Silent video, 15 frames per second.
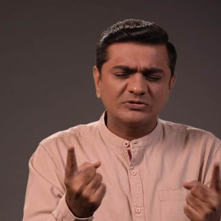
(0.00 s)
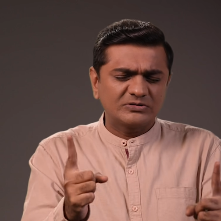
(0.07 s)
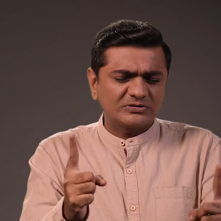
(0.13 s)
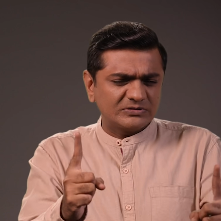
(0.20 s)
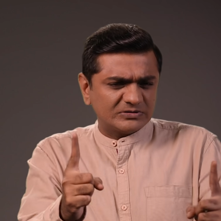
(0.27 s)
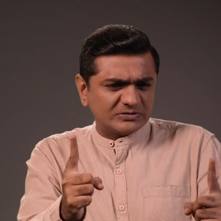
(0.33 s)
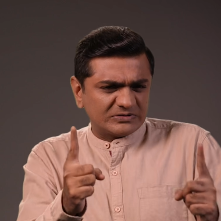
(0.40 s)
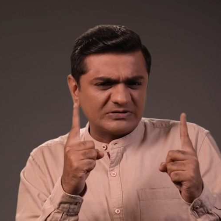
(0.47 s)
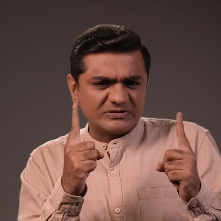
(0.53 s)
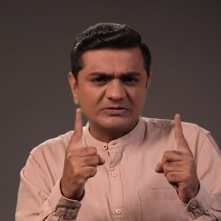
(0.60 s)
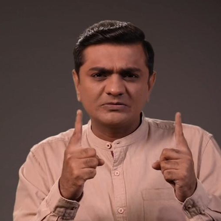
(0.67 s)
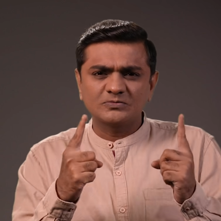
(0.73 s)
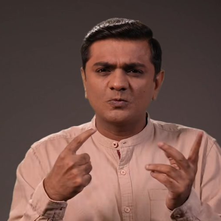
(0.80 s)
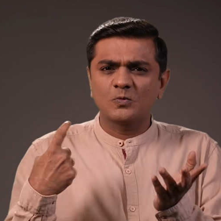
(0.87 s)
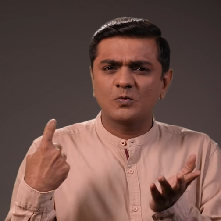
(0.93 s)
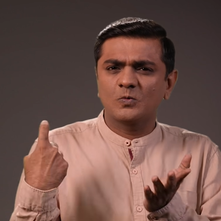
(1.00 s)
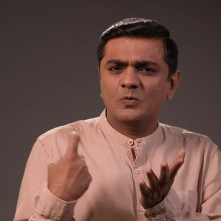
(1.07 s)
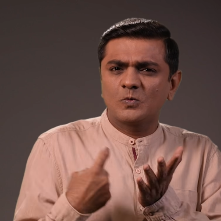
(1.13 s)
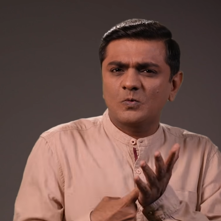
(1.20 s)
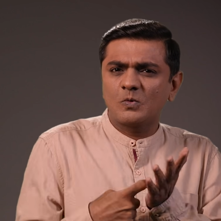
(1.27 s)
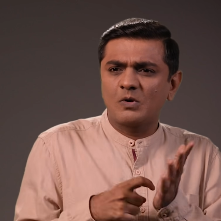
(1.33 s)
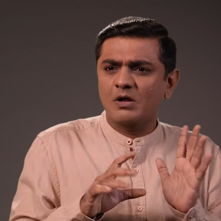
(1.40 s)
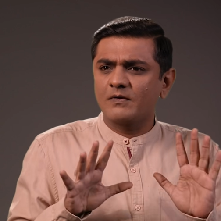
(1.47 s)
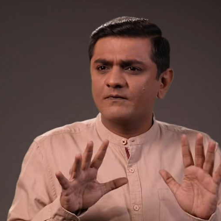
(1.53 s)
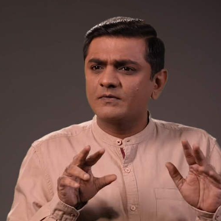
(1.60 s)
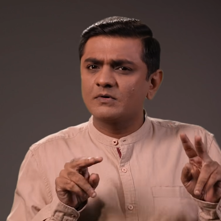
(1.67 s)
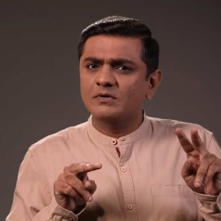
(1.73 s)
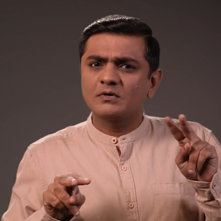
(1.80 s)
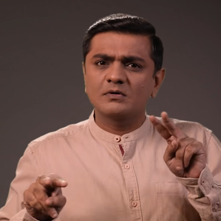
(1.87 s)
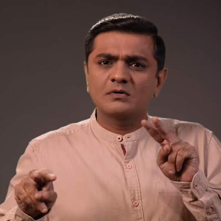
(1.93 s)
पर सुरक्षा बढ़ा
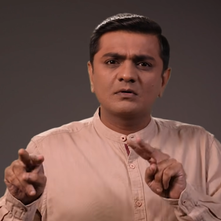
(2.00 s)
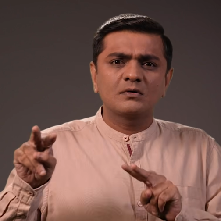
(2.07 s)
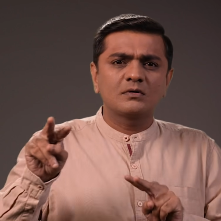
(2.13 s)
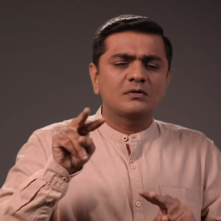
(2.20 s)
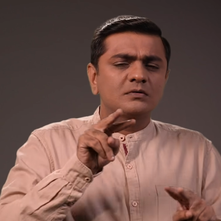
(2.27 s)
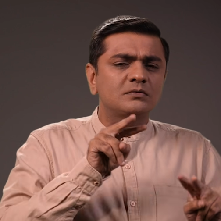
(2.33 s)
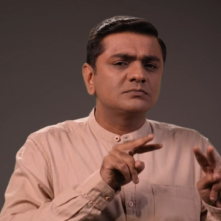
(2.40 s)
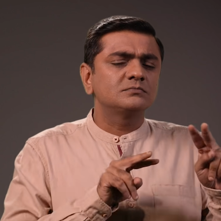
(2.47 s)
दी गई है